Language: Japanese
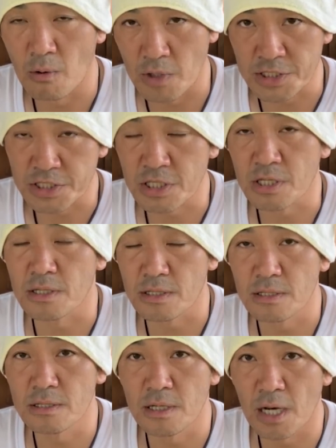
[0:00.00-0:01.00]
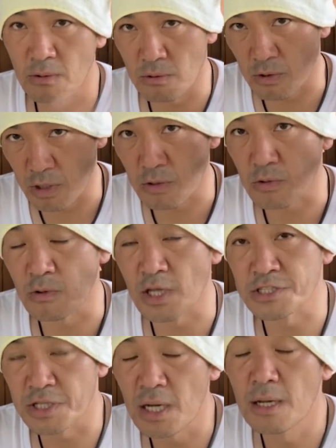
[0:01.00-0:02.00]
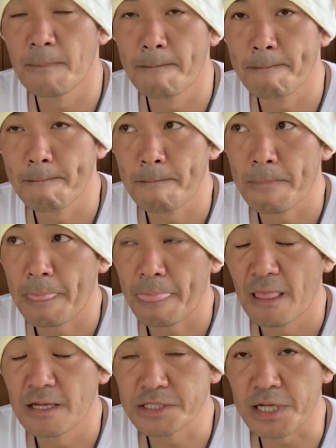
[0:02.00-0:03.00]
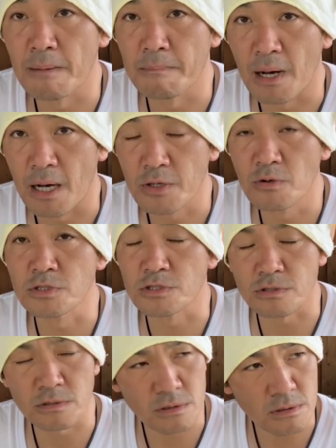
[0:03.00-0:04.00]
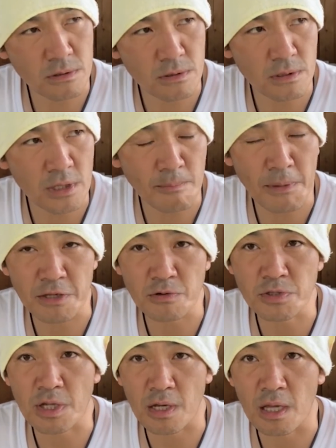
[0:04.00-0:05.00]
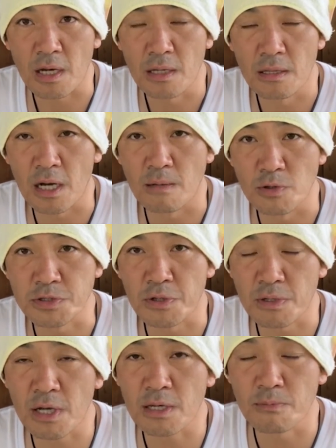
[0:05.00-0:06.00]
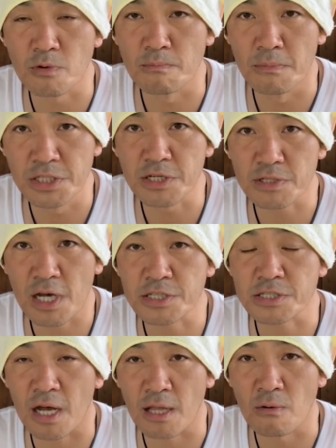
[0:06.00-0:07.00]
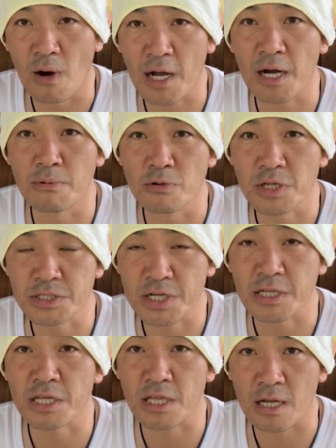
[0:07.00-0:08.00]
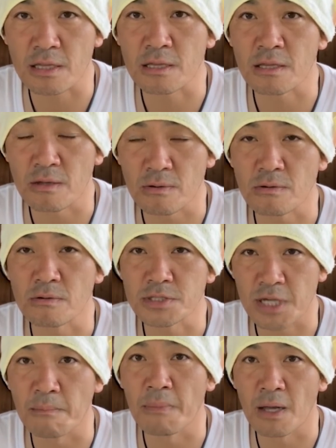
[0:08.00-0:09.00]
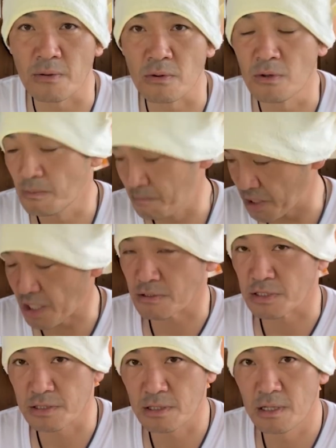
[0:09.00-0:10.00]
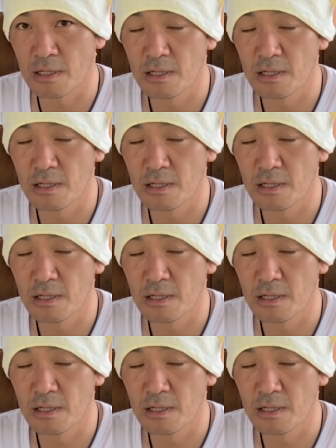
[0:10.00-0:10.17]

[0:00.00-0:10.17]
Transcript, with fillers: 同じ、あの、俺のと同じな。サンバ、40何万キロずつだかな。なんかもうそれぐらいもうめちゃくちゃ走あの、赤棒で使ってたっていうサンバのメダルです。